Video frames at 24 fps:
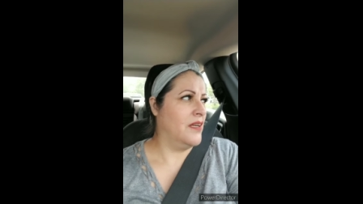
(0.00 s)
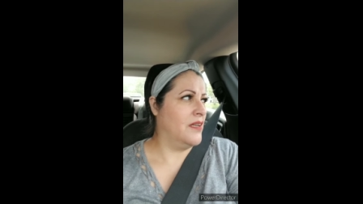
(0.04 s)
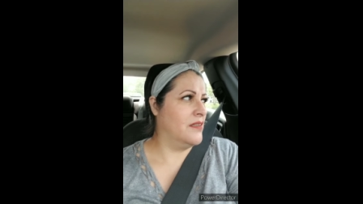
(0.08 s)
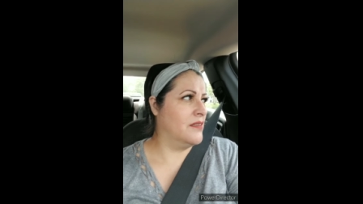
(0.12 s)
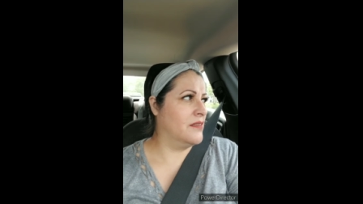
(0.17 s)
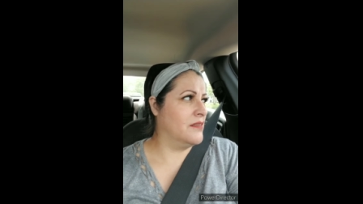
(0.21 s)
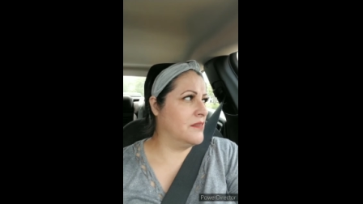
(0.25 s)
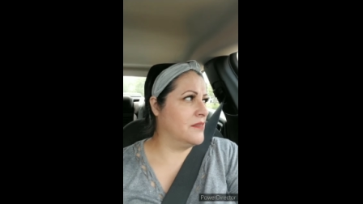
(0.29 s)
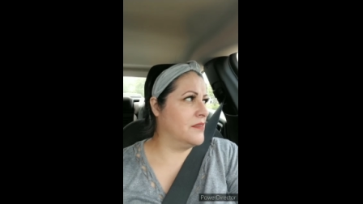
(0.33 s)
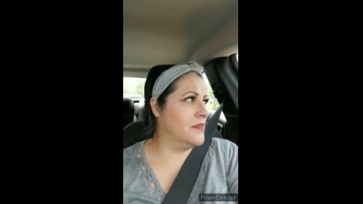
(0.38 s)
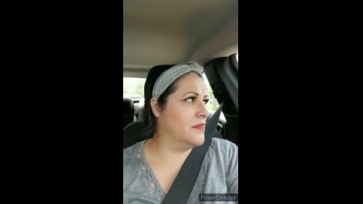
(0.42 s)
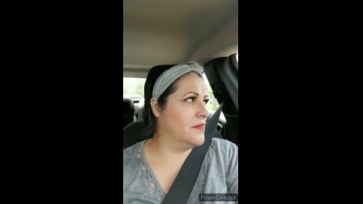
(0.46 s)

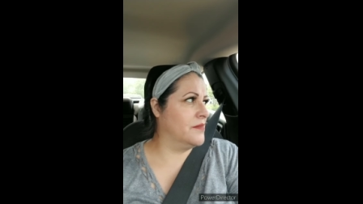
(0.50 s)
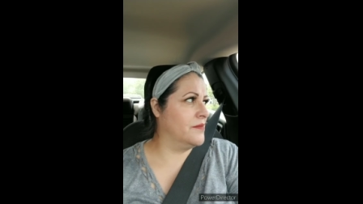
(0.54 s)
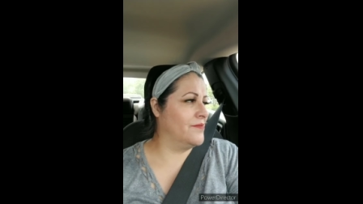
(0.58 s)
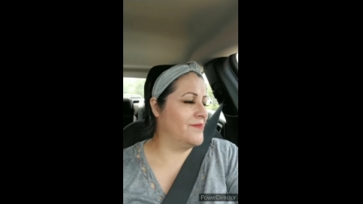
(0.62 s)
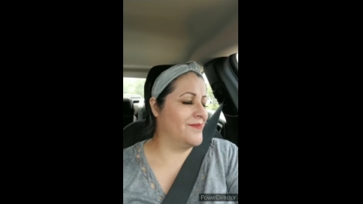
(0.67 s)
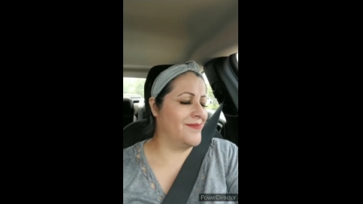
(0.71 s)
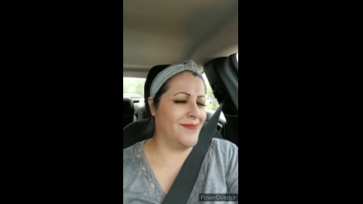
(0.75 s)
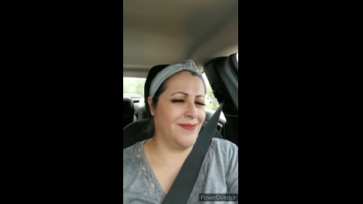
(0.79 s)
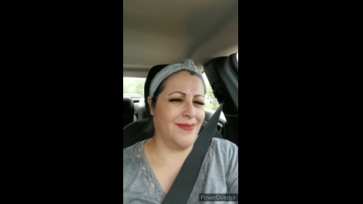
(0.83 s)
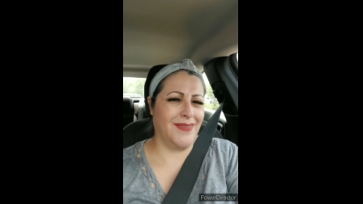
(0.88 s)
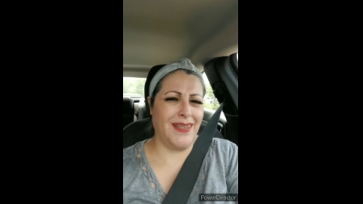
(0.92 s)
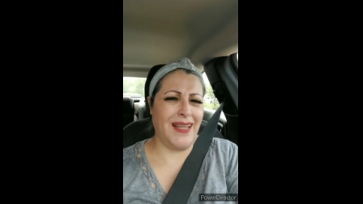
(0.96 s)
Ah,
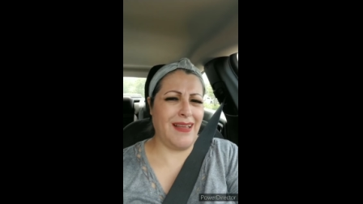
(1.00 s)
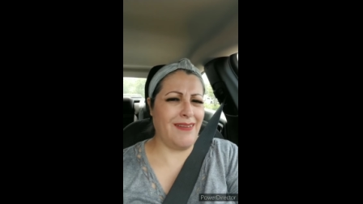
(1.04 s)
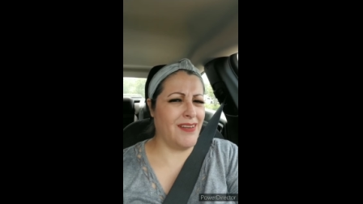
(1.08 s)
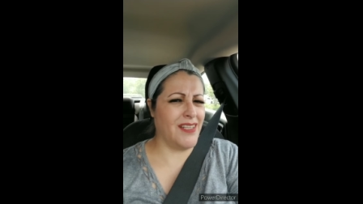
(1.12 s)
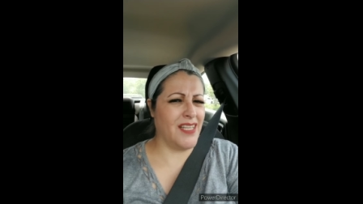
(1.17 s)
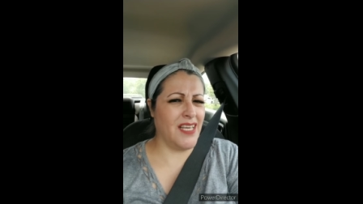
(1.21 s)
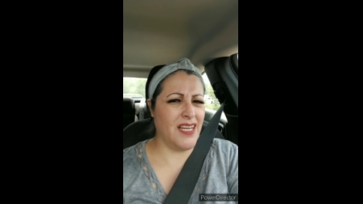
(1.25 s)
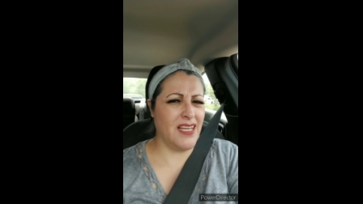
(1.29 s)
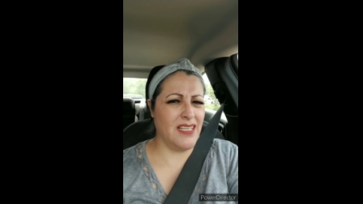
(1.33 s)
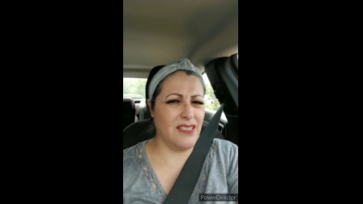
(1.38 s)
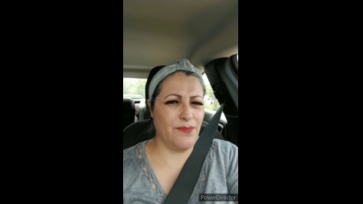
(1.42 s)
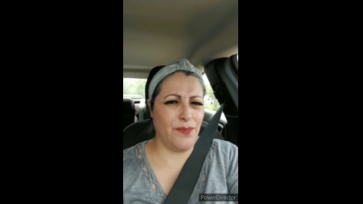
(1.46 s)
la
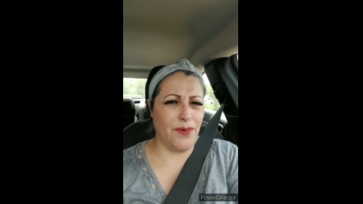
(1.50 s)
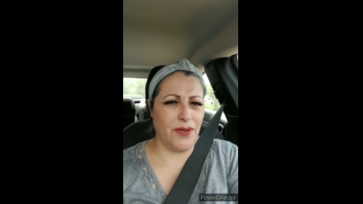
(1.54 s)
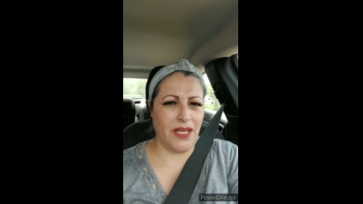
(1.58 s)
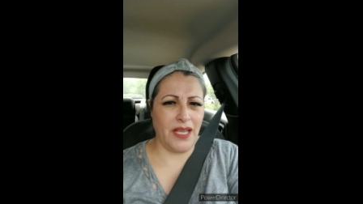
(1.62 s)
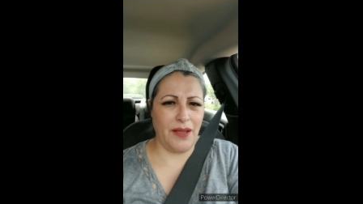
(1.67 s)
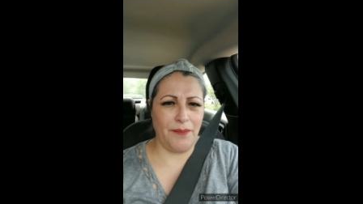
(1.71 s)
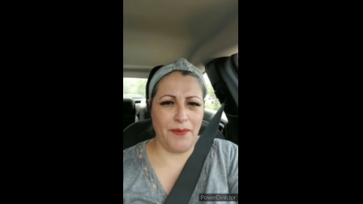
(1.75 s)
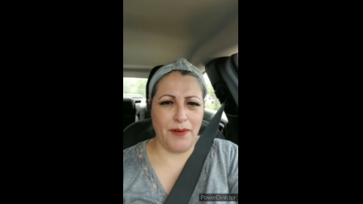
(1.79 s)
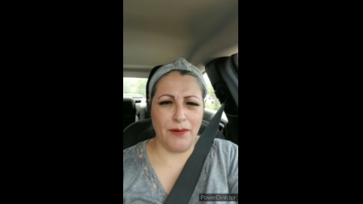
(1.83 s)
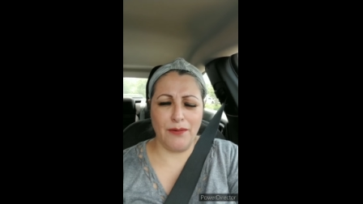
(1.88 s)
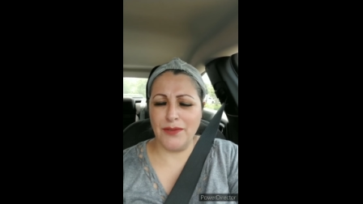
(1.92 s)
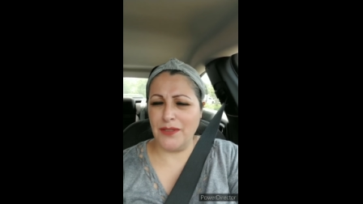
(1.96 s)
verdad es
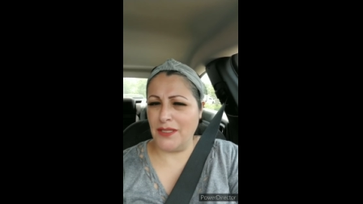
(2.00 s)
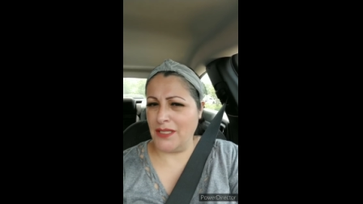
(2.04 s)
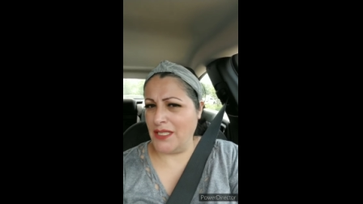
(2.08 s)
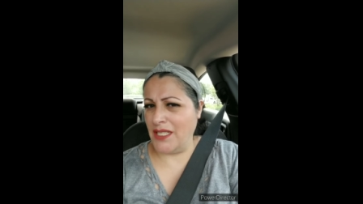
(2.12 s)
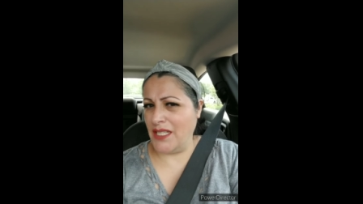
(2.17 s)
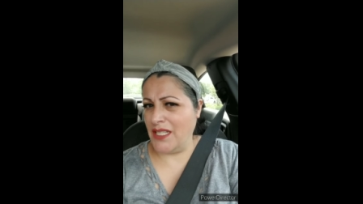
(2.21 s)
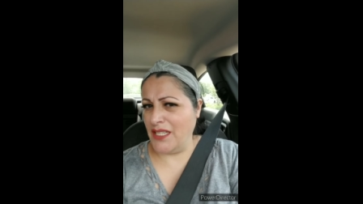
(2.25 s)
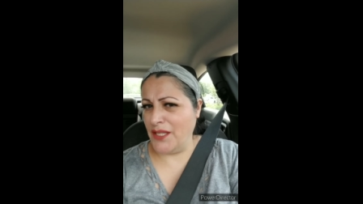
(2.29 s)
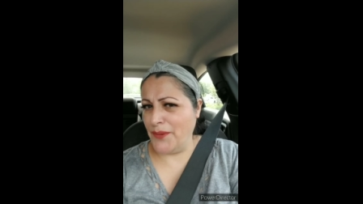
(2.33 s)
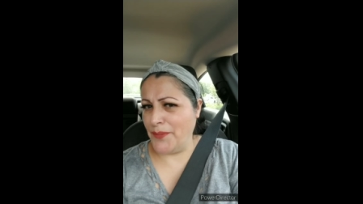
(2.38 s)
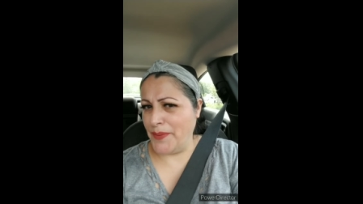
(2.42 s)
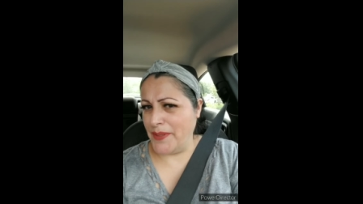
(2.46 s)
porque me gusta
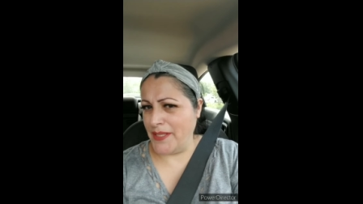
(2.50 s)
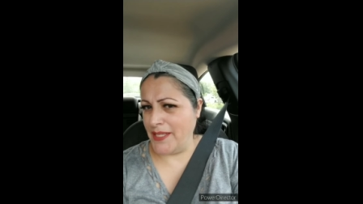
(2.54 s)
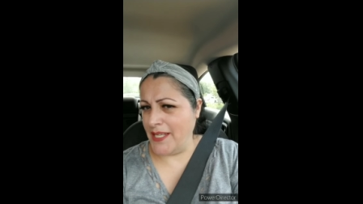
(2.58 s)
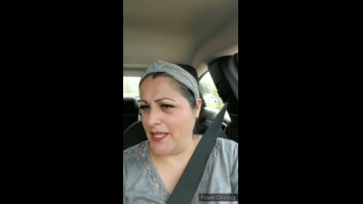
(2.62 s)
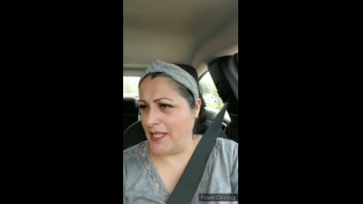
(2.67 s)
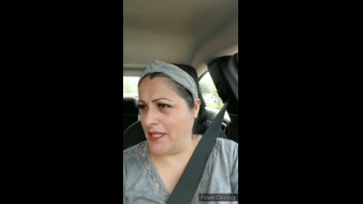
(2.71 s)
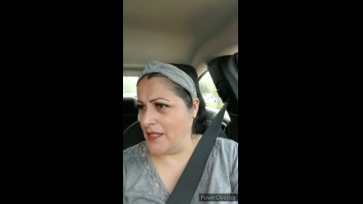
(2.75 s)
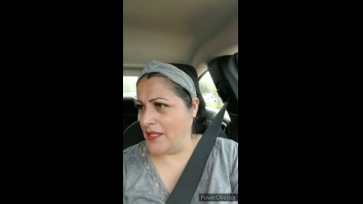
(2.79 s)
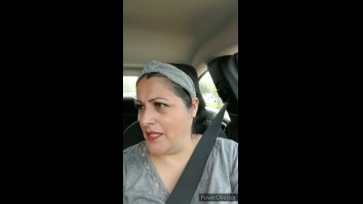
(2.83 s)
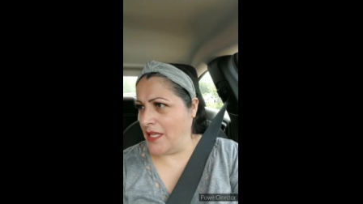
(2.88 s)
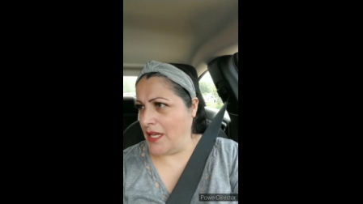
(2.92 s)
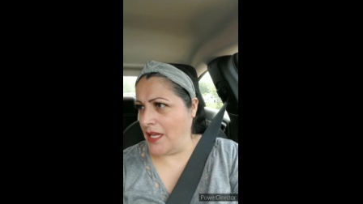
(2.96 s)
ser
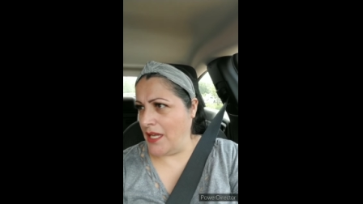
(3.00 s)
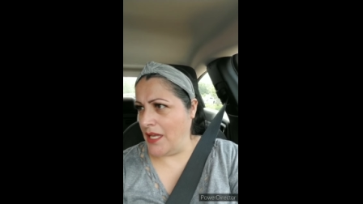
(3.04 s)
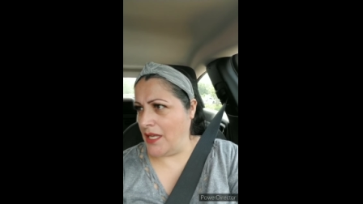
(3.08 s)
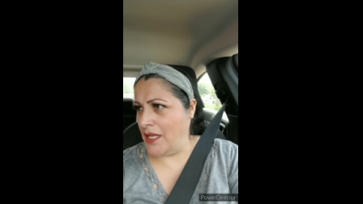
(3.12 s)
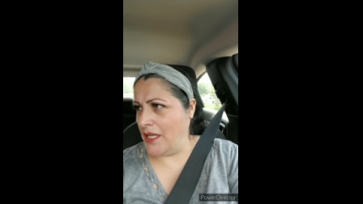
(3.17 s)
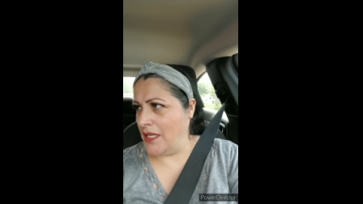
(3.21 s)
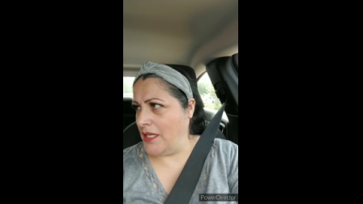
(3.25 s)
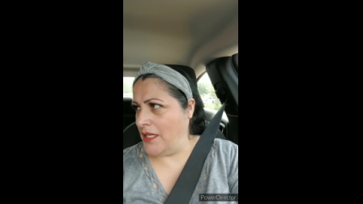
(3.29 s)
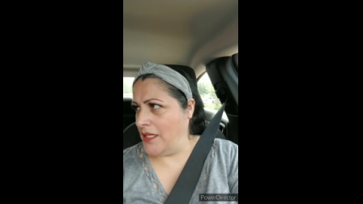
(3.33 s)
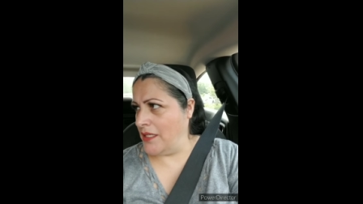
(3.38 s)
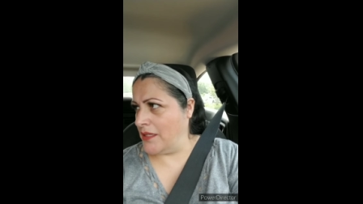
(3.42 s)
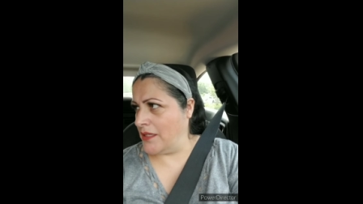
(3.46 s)
independiente
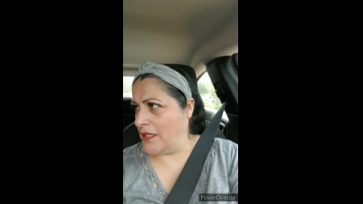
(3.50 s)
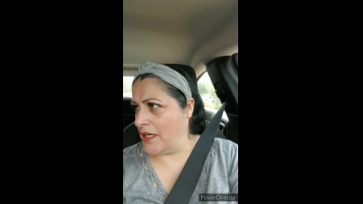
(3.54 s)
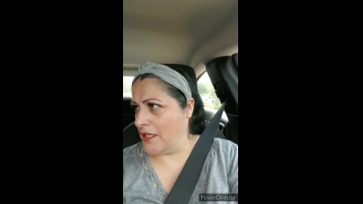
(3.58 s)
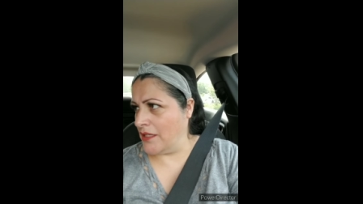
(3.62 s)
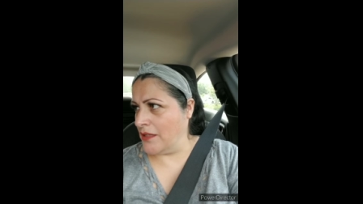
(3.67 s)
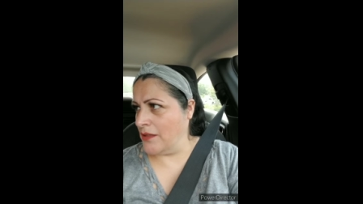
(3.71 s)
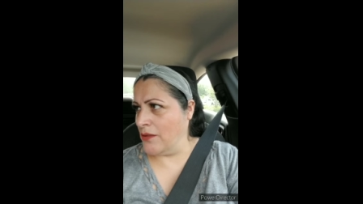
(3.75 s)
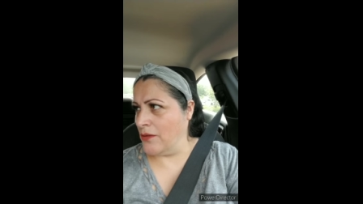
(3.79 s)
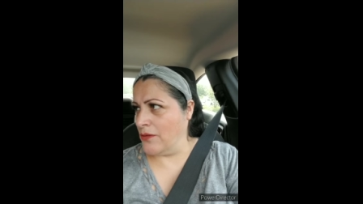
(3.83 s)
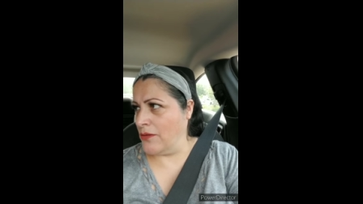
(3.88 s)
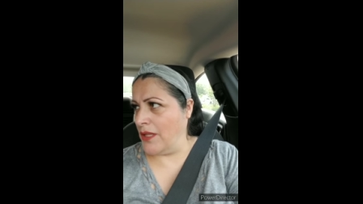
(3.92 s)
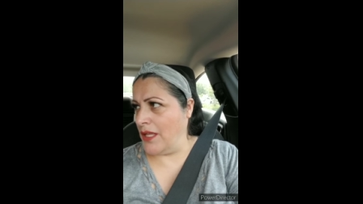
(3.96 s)
y
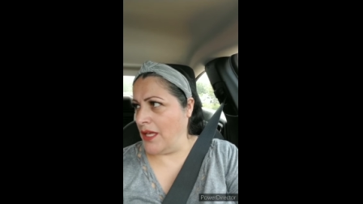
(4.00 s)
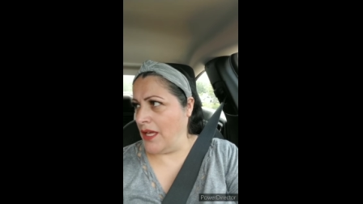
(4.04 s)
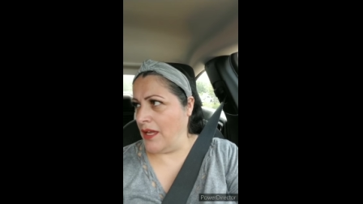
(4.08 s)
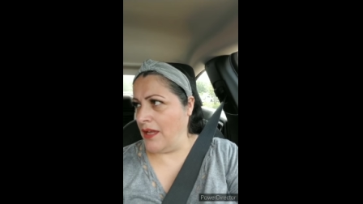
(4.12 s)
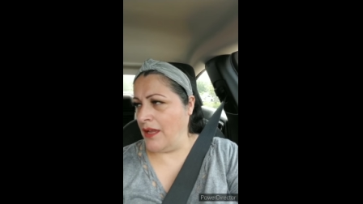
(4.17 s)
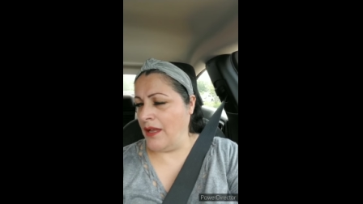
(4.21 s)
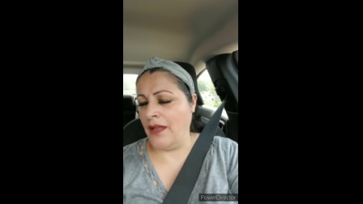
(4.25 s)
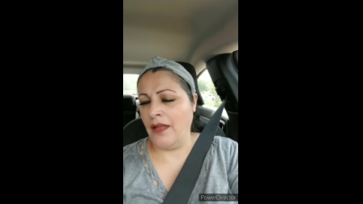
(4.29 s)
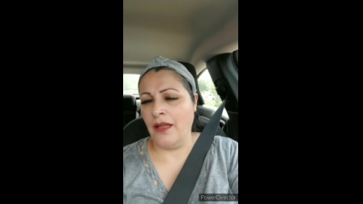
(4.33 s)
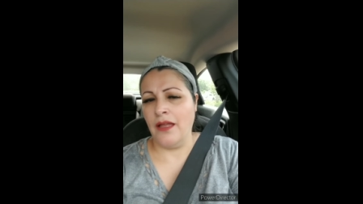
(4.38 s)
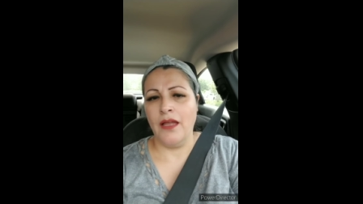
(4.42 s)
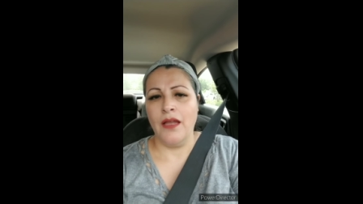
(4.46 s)
trato
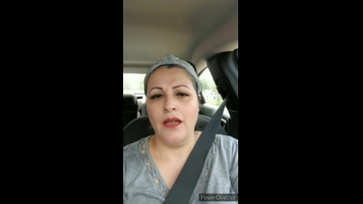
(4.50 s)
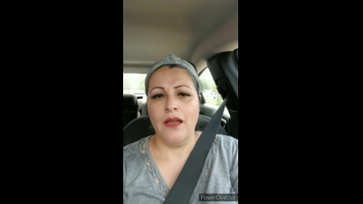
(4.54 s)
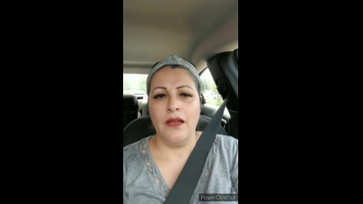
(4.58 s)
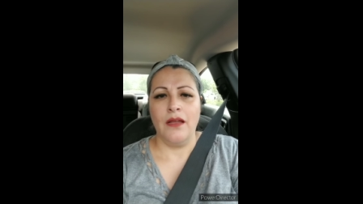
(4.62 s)
de